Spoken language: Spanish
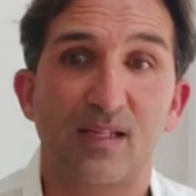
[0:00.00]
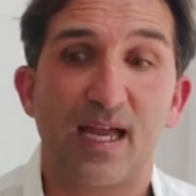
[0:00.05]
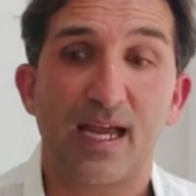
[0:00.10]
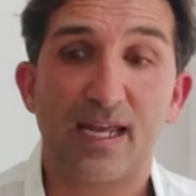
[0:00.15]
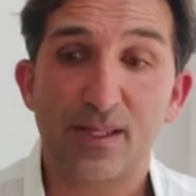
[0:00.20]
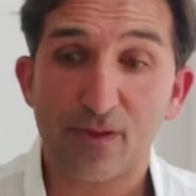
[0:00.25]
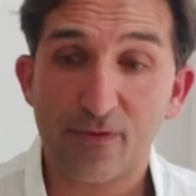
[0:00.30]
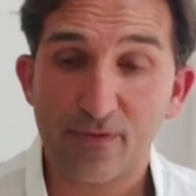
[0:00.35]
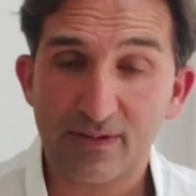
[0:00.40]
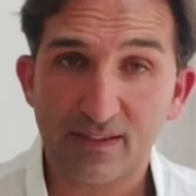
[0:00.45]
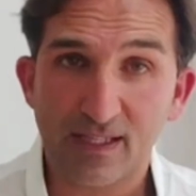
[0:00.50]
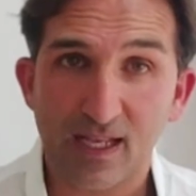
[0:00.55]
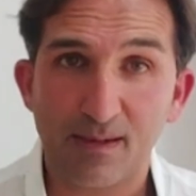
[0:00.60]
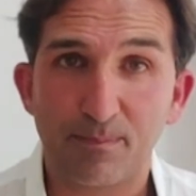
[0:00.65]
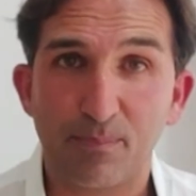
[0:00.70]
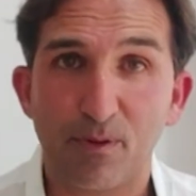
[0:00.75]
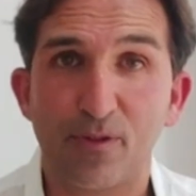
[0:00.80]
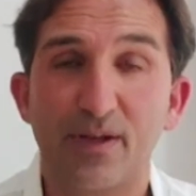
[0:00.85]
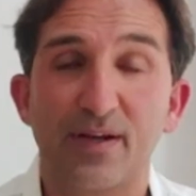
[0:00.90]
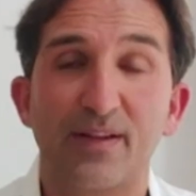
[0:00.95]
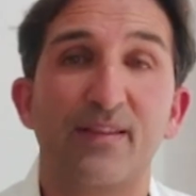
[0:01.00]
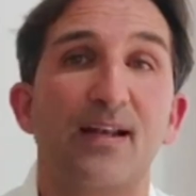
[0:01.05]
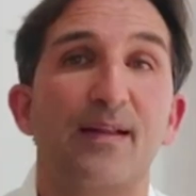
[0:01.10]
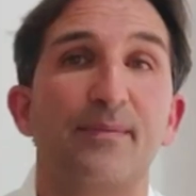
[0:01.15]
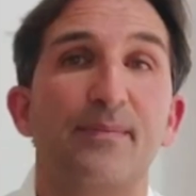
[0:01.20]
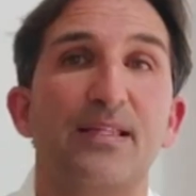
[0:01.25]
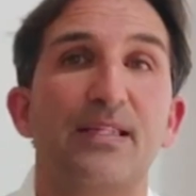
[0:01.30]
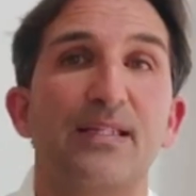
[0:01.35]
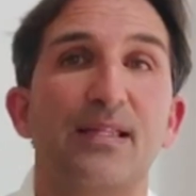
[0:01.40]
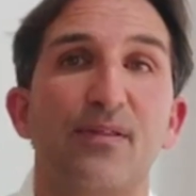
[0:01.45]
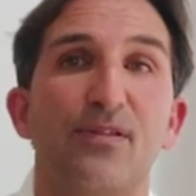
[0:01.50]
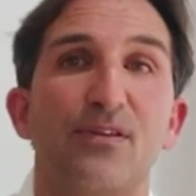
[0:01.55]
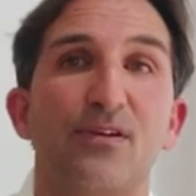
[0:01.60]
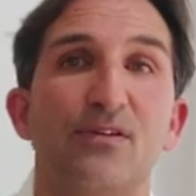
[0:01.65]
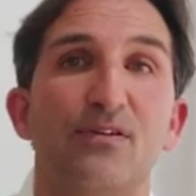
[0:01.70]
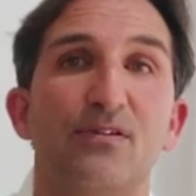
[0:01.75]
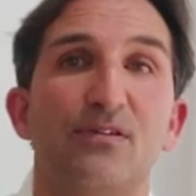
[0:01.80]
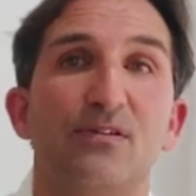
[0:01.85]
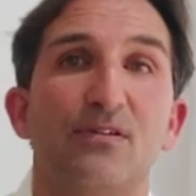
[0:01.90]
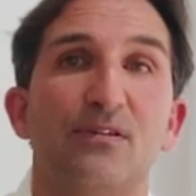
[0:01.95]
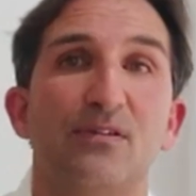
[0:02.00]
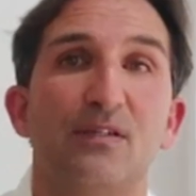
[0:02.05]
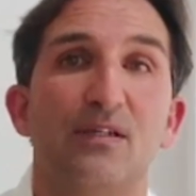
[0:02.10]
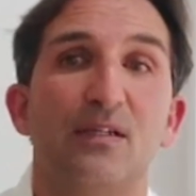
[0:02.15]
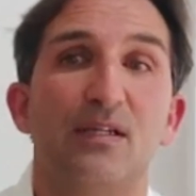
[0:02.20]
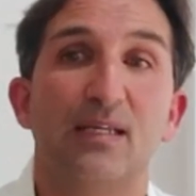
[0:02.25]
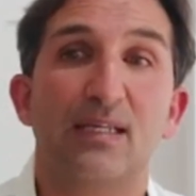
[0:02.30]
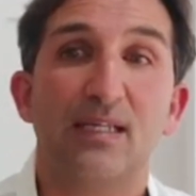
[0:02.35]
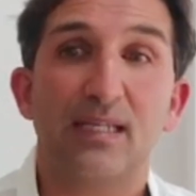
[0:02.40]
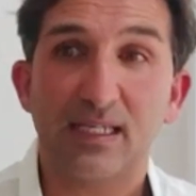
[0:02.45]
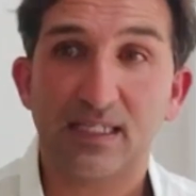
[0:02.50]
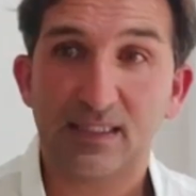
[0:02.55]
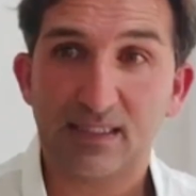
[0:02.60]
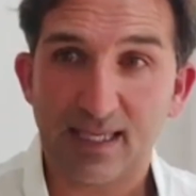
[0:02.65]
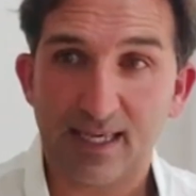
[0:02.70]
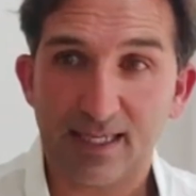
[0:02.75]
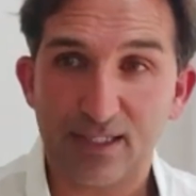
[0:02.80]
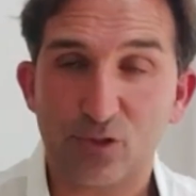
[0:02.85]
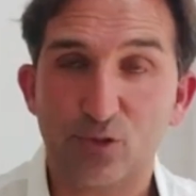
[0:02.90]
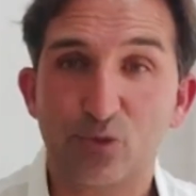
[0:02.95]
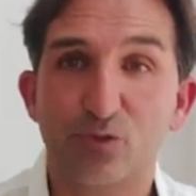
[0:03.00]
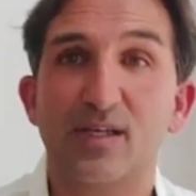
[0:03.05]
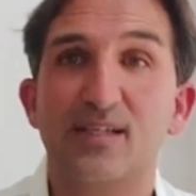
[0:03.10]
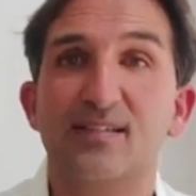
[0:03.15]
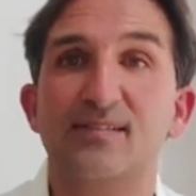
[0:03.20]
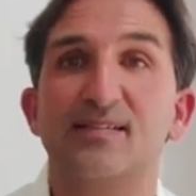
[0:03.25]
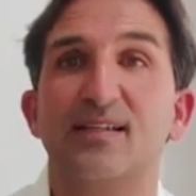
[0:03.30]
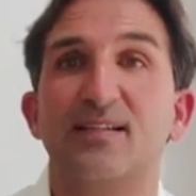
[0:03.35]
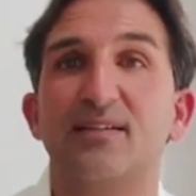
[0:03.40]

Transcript: Ahí es donde está el poder de la meditación, que te ayuda a